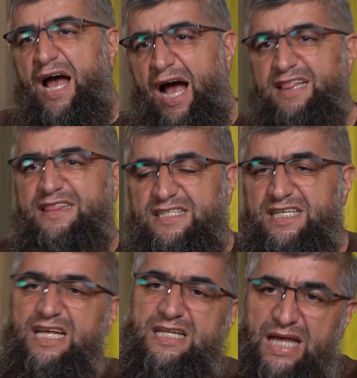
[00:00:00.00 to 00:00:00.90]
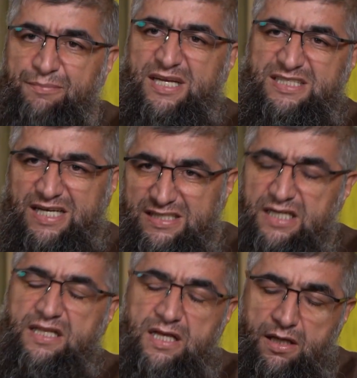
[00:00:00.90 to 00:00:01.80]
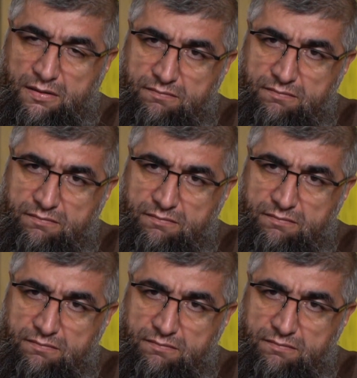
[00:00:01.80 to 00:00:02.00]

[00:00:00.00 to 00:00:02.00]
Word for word: حدثنا нам рассказал